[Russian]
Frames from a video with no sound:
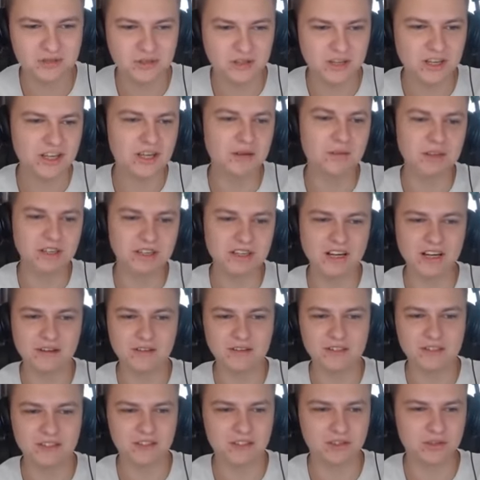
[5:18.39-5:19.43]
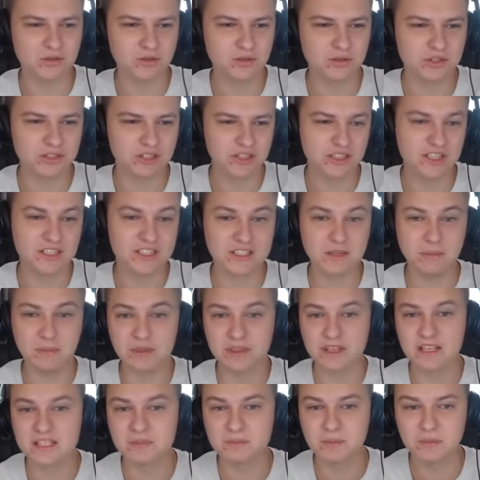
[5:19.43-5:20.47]
Вот реально мне нравится, что вот сейчас за
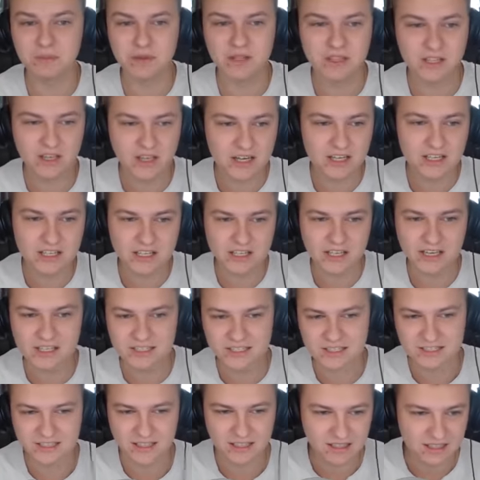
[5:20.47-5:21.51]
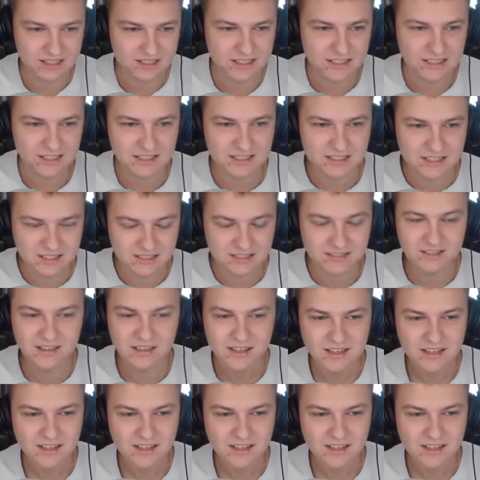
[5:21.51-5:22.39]
15 побед реально интересно, согласитесь, да?